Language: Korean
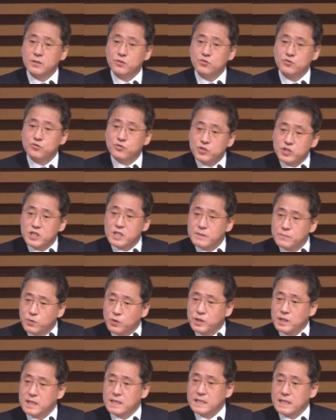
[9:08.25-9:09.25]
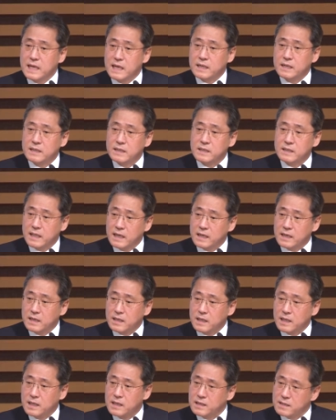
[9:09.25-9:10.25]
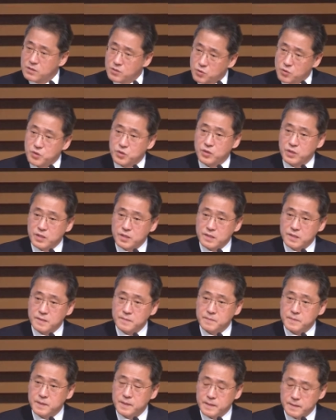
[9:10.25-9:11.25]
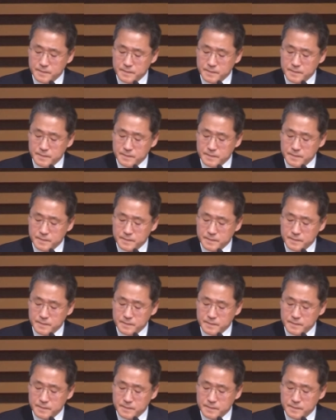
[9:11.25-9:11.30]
죽지 못해 사는 나라가 조선이었습니다.